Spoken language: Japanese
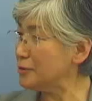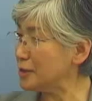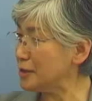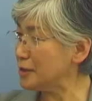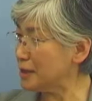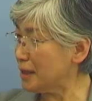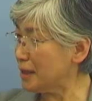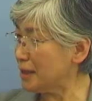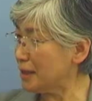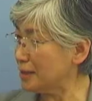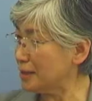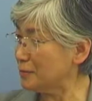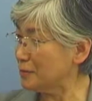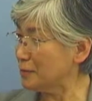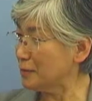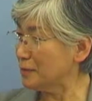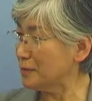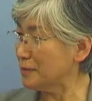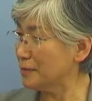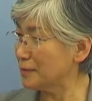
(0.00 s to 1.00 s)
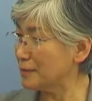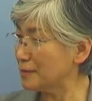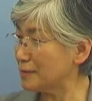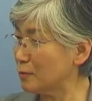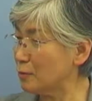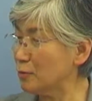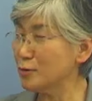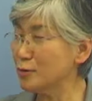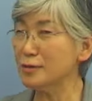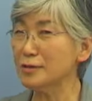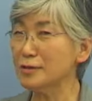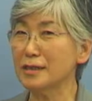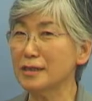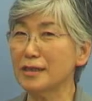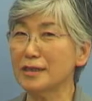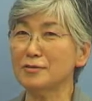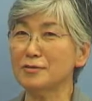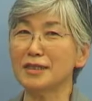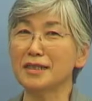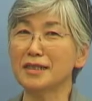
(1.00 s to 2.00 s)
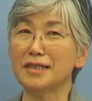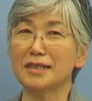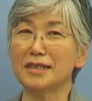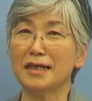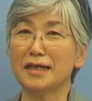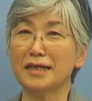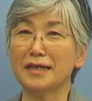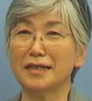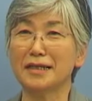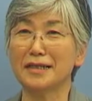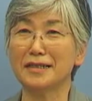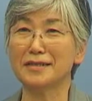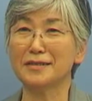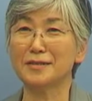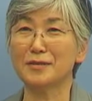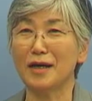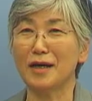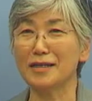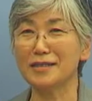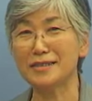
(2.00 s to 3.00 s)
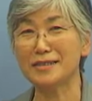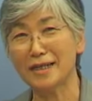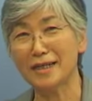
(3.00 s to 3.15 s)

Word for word: あの入り口であの交通整理をしてただけ